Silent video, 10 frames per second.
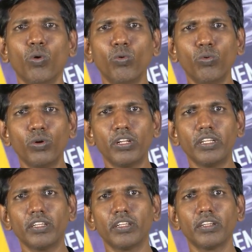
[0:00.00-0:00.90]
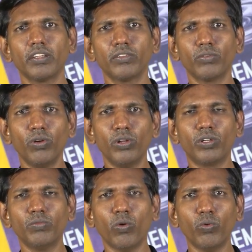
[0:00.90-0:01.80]
ஒவ்வொரு
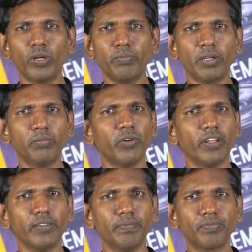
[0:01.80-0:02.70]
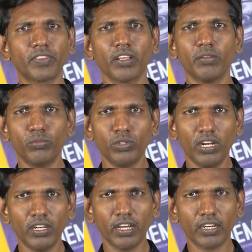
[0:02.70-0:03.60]
சொல்லுக்கும் ஒவ்வொரு பெருமையுடையது
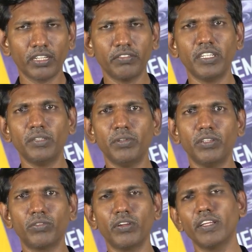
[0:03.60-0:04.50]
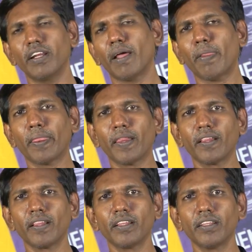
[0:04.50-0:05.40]
முதலில் கற்க வேண்டும் என்று சொல்கிறார்
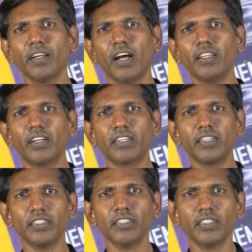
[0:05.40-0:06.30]
அதற்கு